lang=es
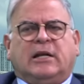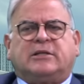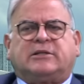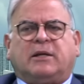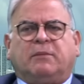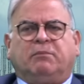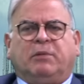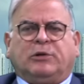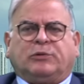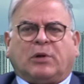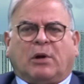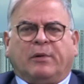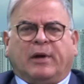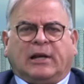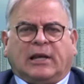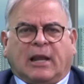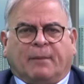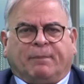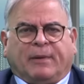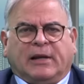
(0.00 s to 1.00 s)
Les invito a
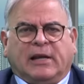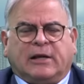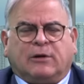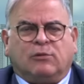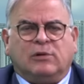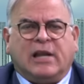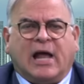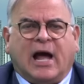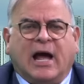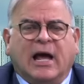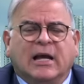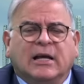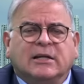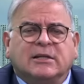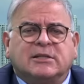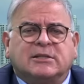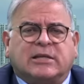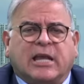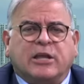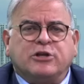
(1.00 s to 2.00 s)
ver la película
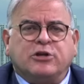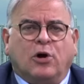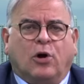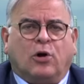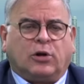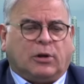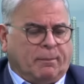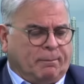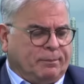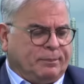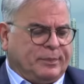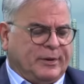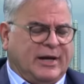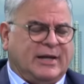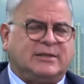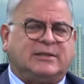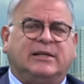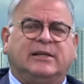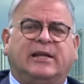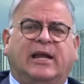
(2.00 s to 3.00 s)
Señor
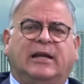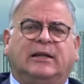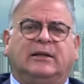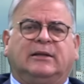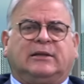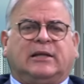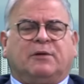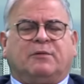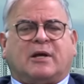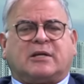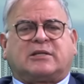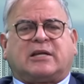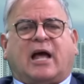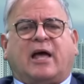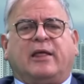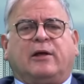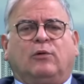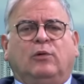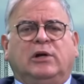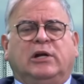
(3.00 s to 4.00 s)
Presidente,
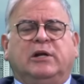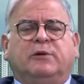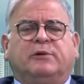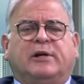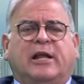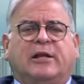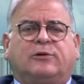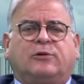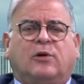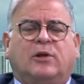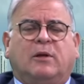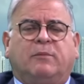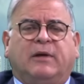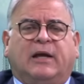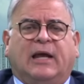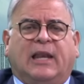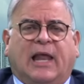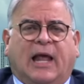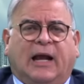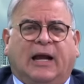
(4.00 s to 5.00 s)
basado en un libreto de
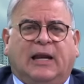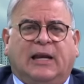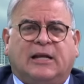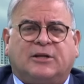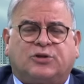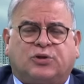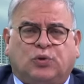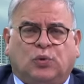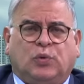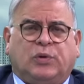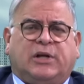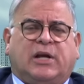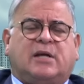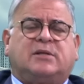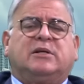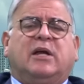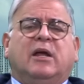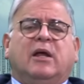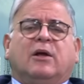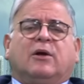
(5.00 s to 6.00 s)
Miguel Ángel
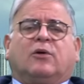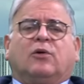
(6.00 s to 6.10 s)
Asturias,